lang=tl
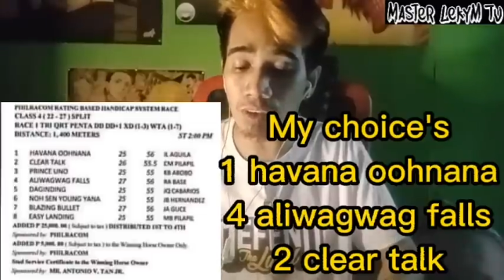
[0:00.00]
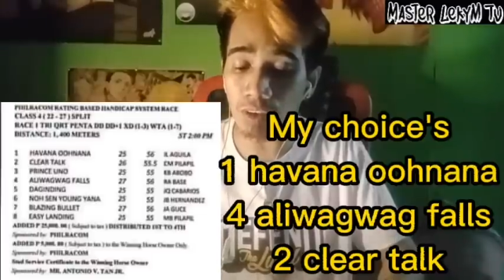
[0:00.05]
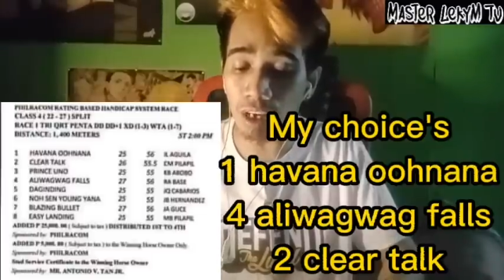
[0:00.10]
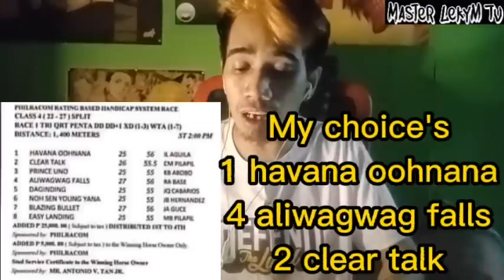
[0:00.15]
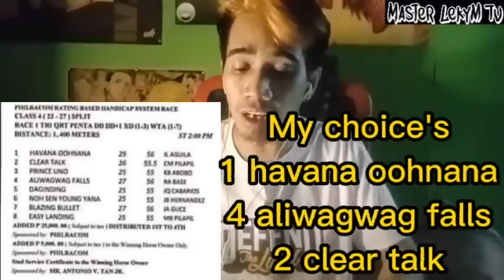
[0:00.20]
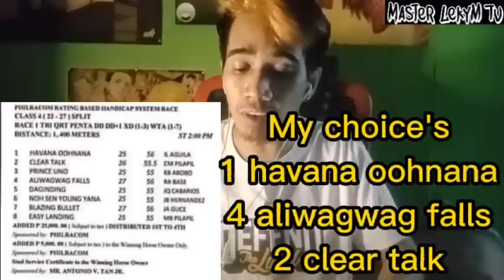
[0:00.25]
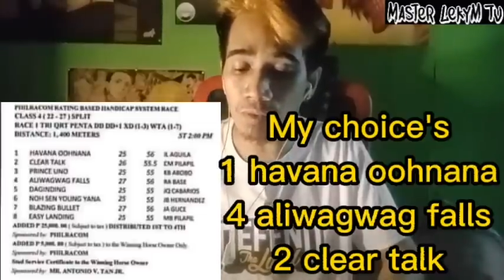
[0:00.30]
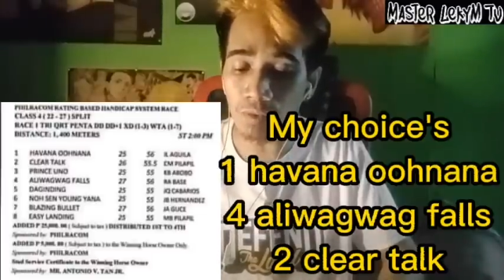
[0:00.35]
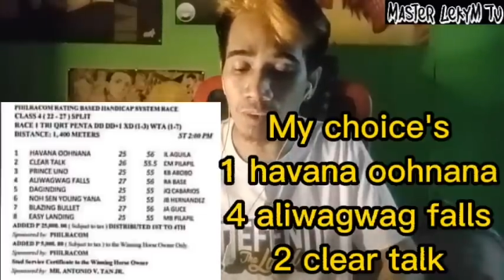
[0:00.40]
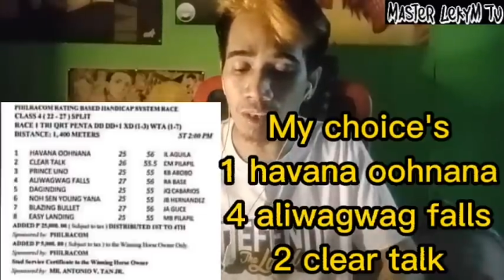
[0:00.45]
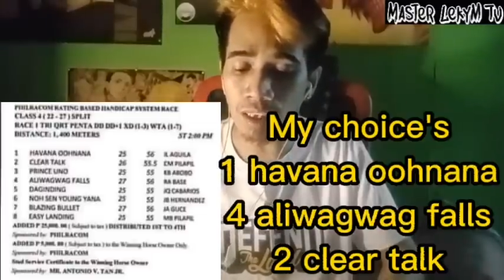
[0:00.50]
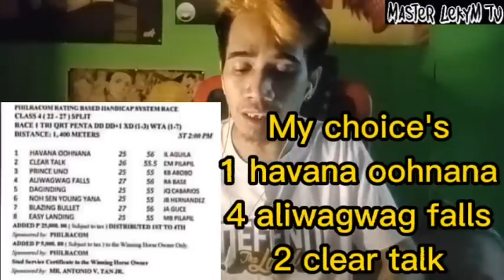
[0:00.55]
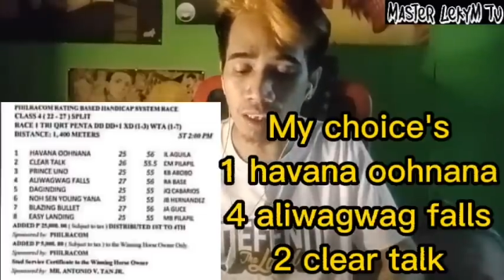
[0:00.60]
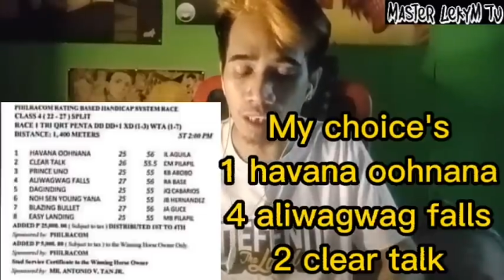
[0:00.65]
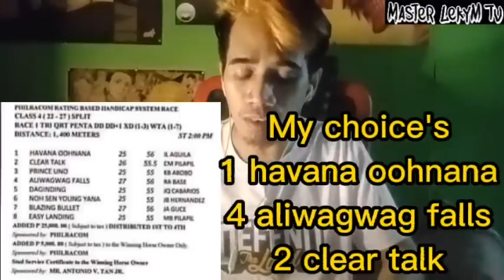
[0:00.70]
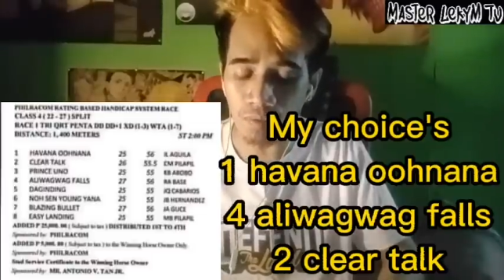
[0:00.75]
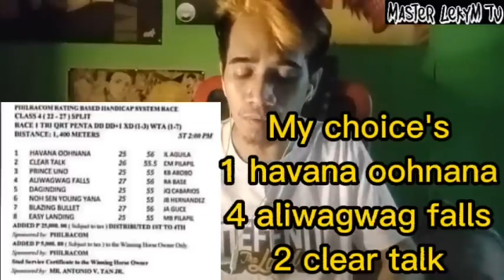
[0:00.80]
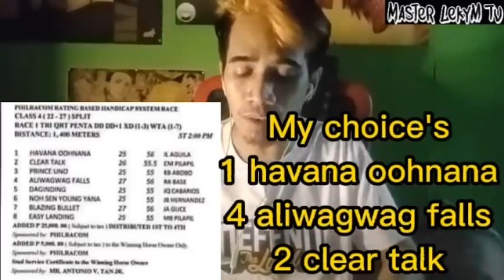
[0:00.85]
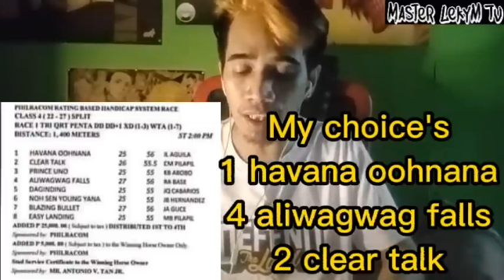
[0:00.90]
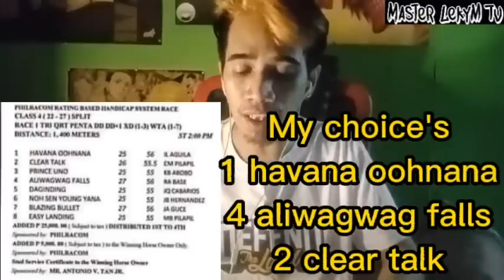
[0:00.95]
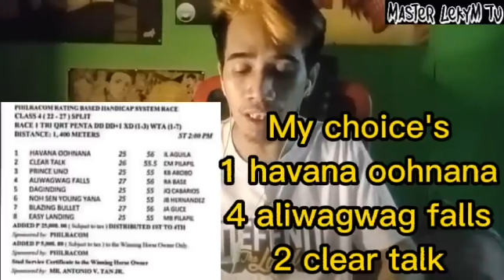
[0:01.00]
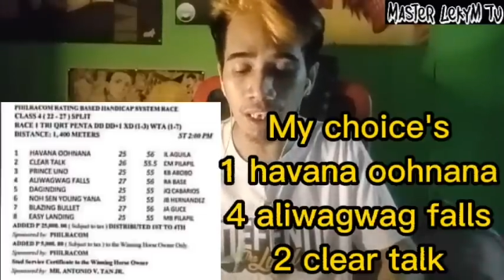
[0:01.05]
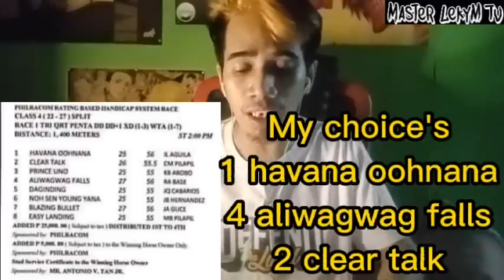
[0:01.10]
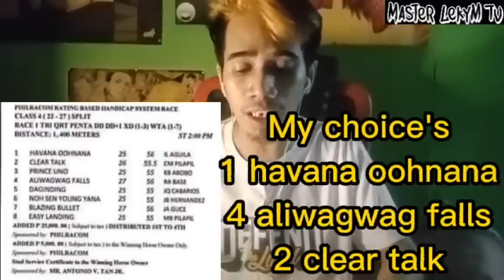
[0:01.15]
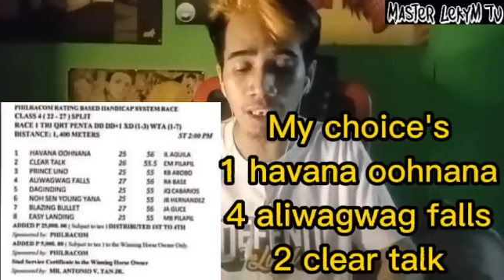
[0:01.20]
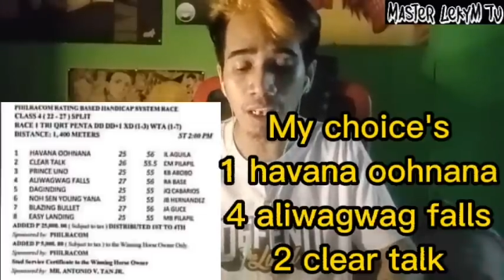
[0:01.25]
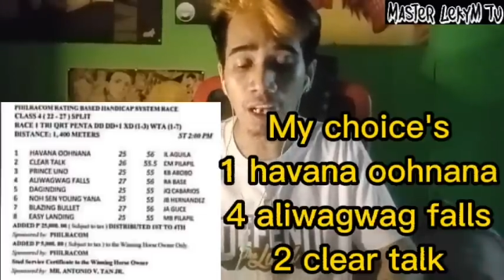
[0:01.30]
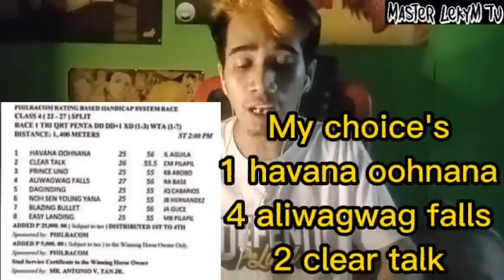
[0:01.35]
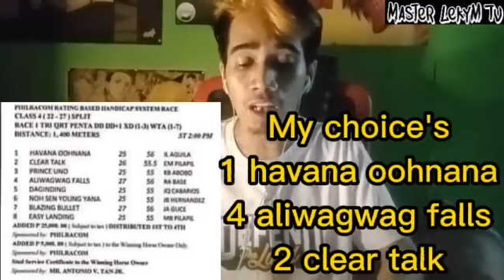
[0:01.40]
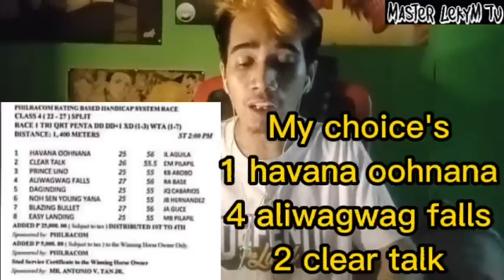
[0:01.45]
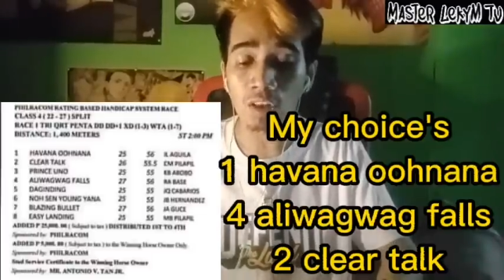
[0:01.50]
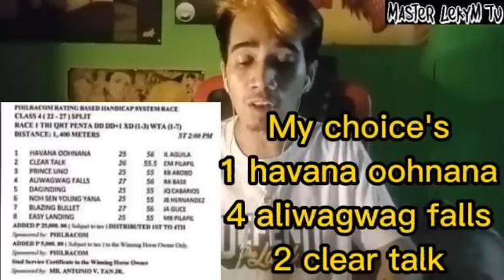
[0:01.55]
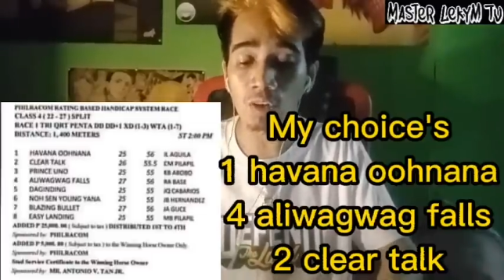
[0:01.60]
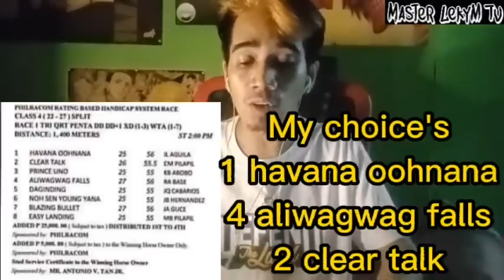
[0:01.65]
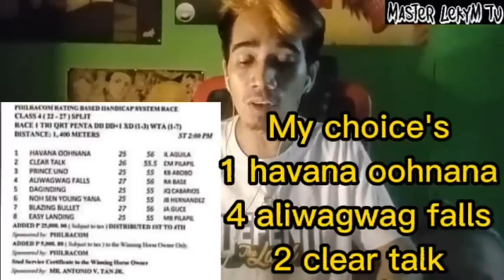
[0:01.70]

noong April 17.